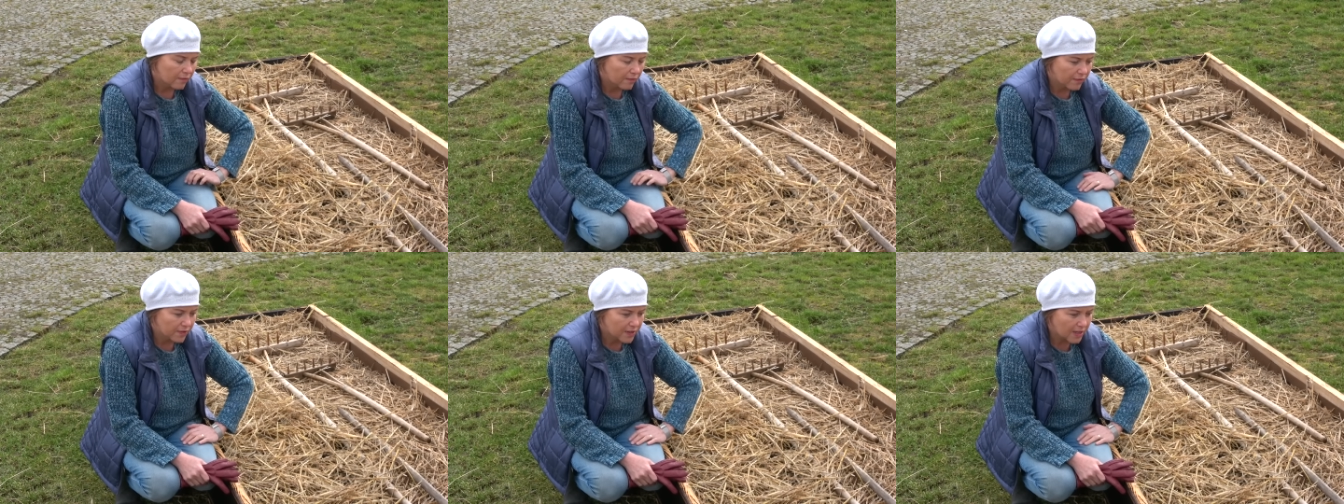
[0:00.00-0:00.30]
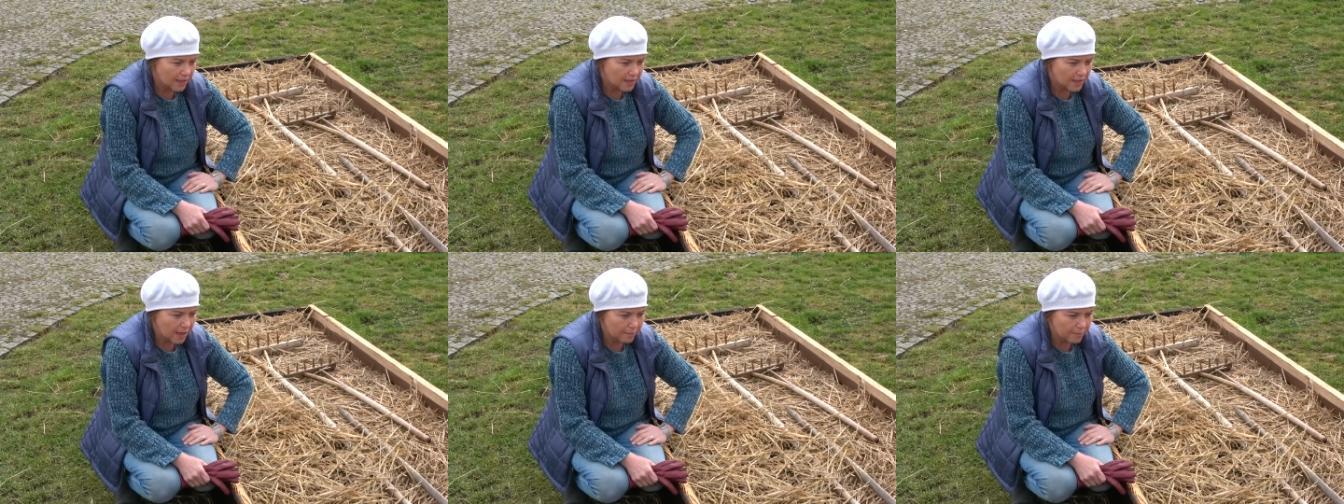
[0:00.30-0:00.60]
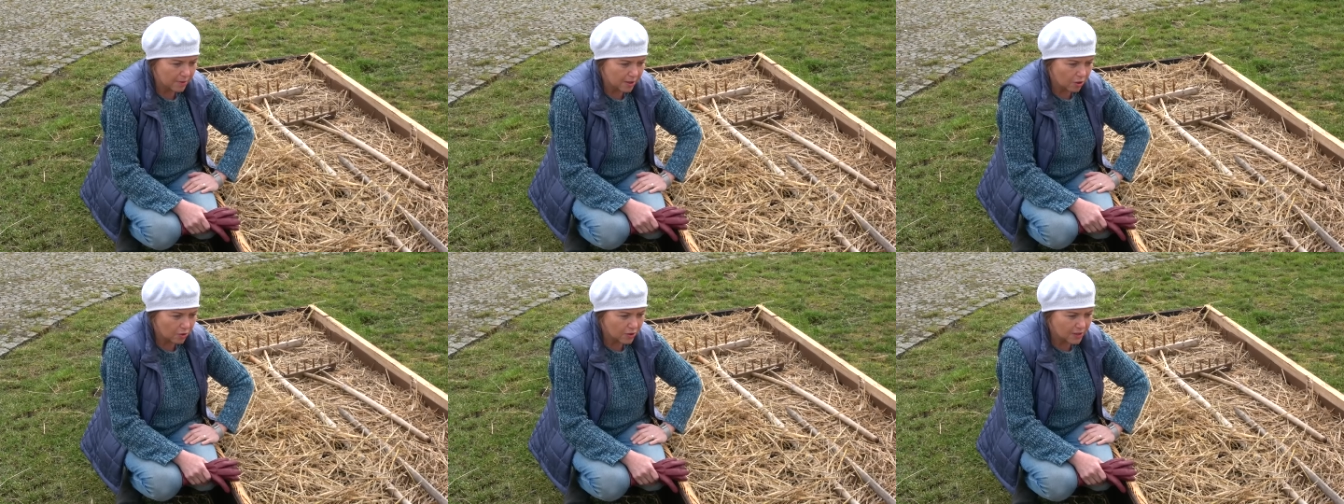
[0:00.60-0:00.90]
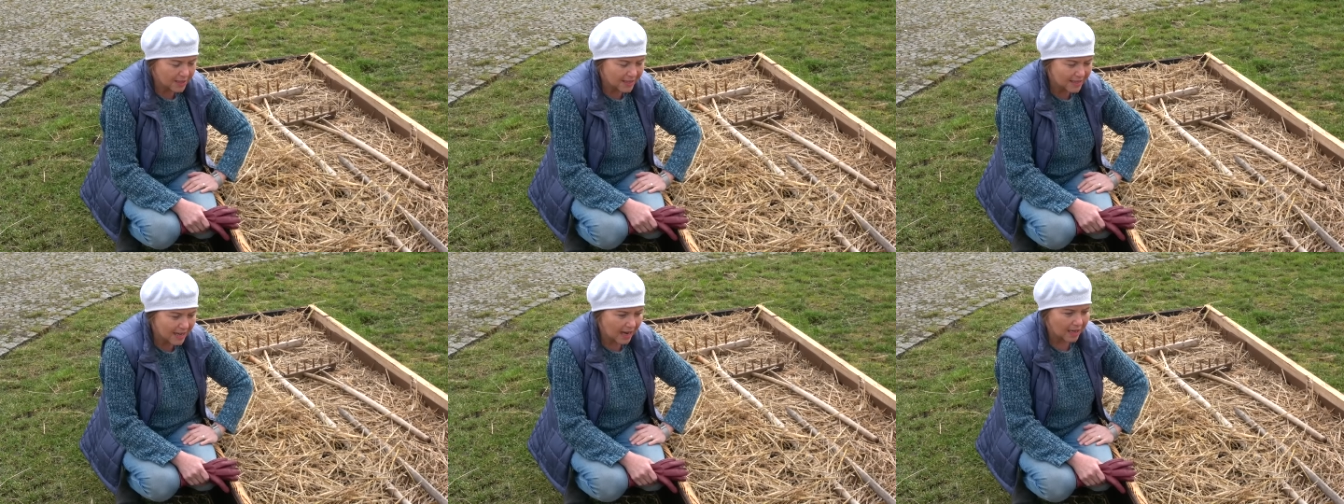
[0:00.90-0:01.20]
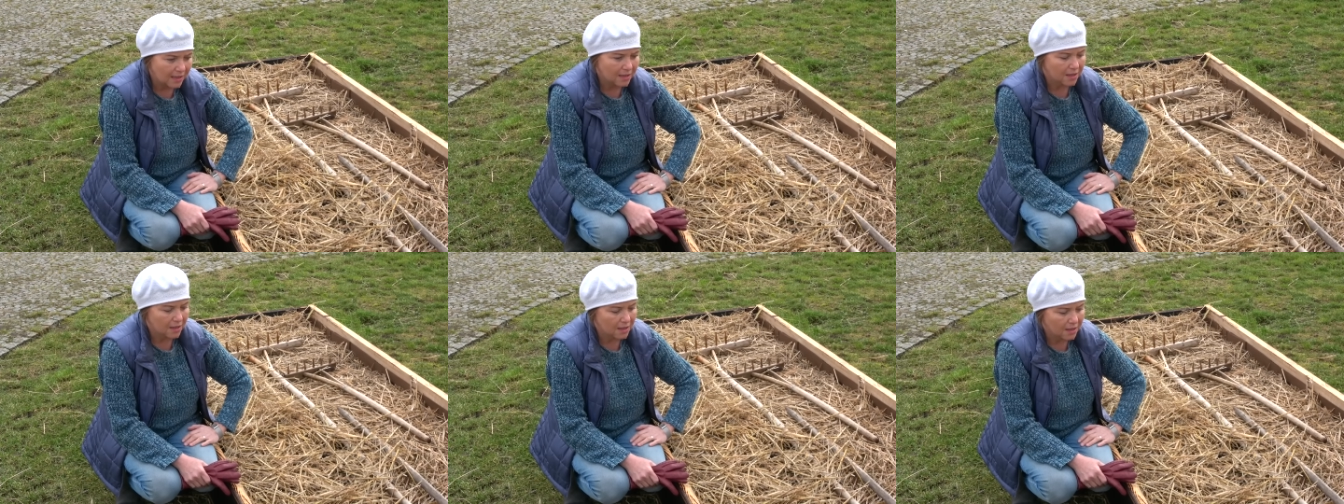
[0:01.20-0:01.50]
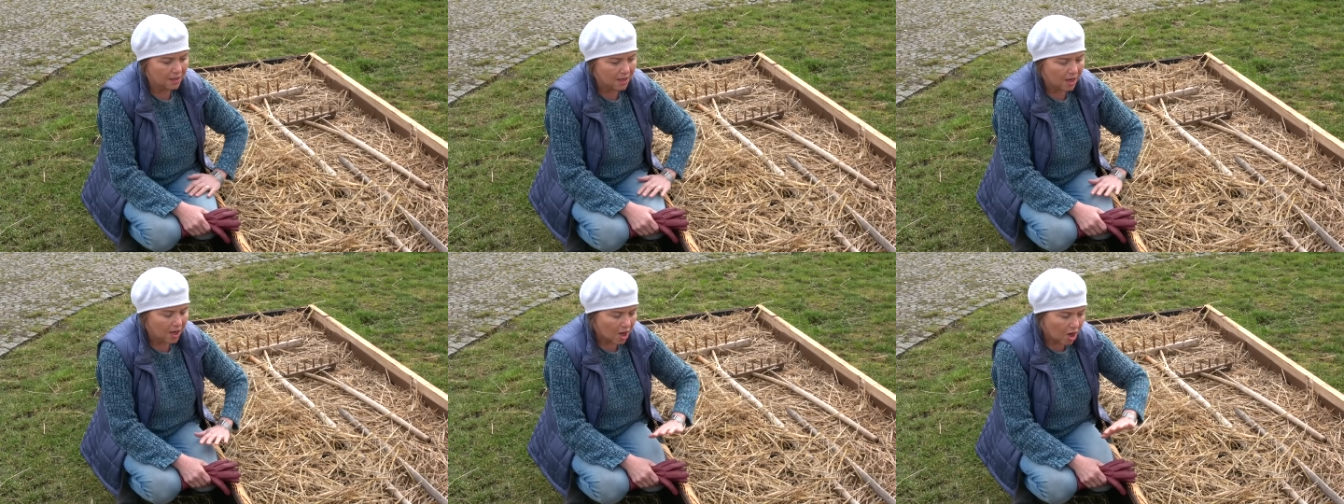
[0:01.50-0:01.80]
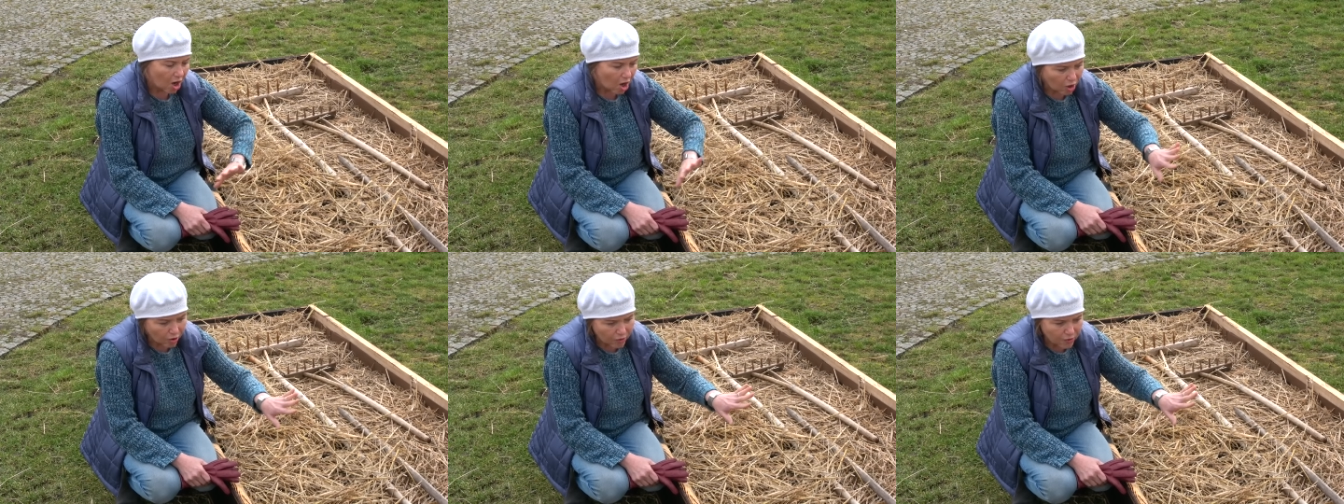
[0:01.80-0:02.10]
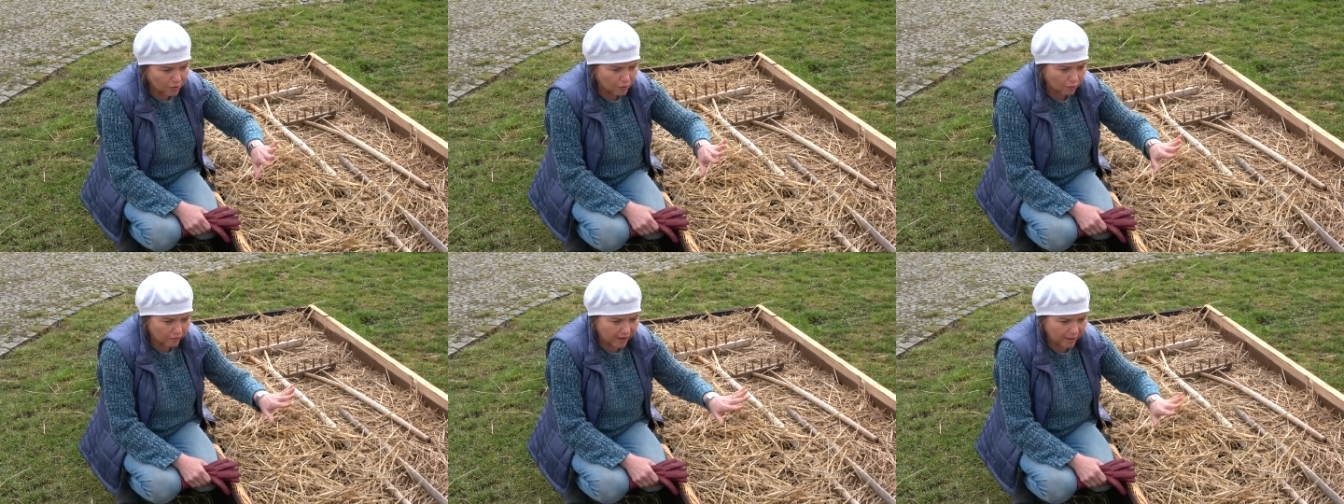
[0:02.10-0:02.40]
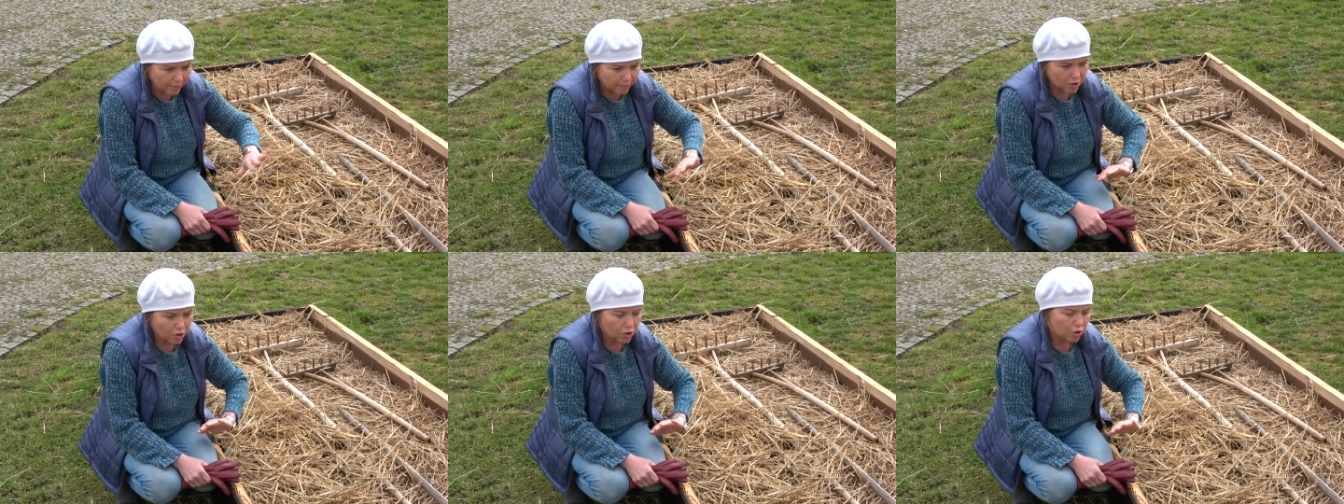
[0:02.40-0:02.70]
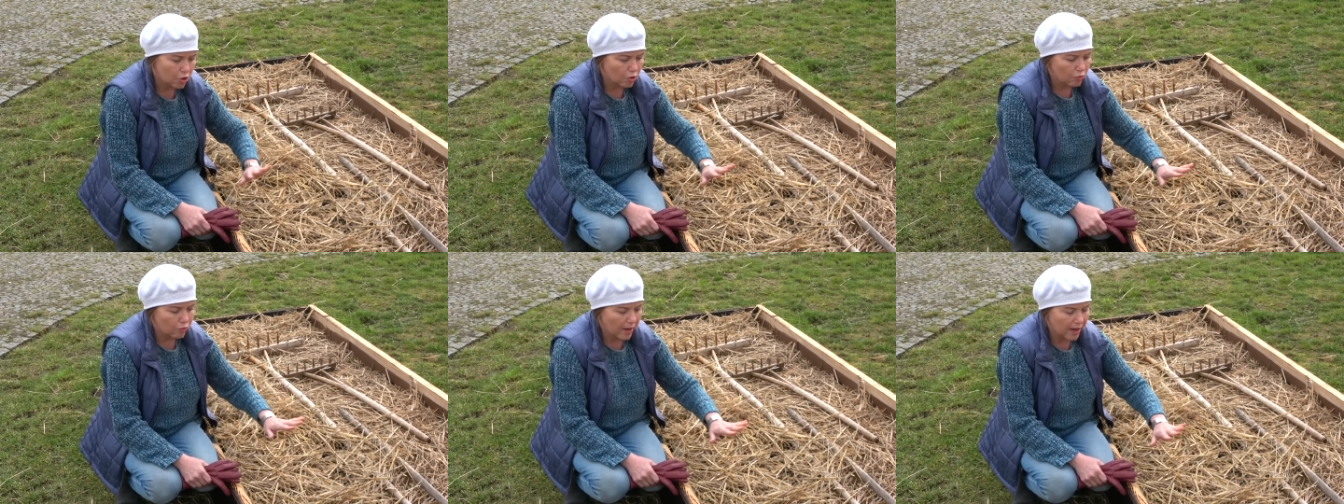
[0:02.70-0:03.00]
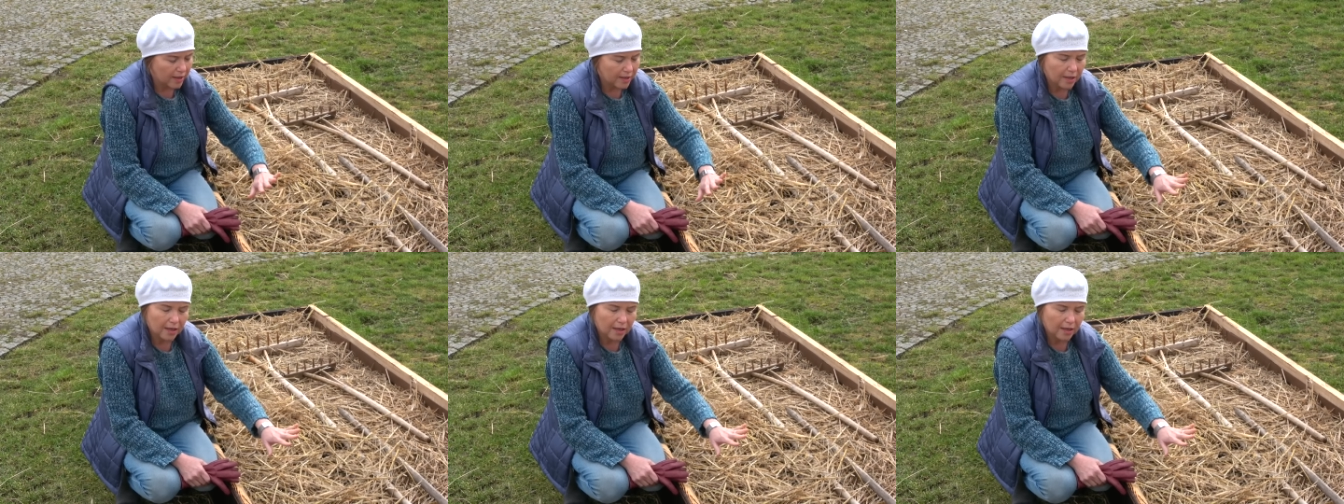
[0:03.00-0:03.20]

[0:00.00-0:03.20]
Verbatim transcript: wsadzamy rozsady, odsuwamy ściółkę,